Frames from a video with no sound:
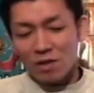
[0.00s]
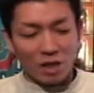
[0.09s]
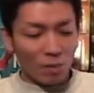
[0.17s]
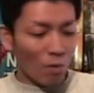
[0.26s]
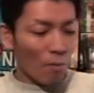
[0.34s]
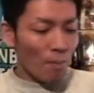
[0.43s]
んです
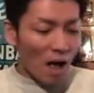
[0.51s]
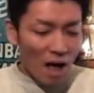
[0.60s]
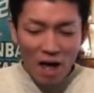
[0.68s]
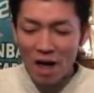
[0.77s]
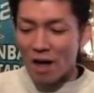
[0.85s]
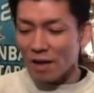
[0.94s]
けども、
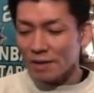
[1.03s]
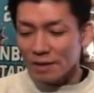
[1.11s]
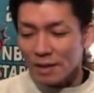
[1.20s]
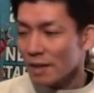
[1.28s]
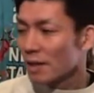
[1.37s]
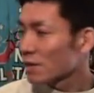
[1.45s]
まあ、
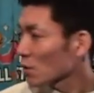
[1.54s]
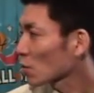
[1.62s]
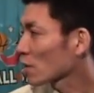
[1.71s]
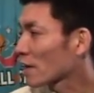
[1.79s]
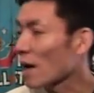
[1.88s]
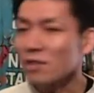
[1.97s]
ちょっ
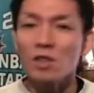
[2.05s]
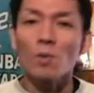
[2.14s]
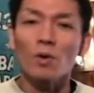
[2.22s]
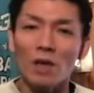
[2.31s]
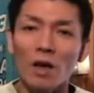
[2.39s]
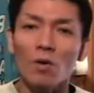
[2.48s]
と出すの
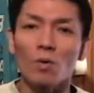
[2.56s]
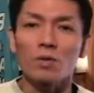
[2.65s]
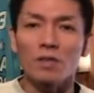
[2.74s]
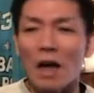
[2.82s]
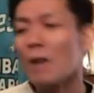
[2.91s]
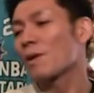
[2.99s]
も結構
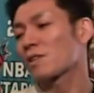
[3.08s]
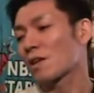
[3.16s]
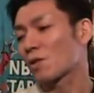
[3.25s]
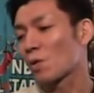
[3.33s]
疲れました。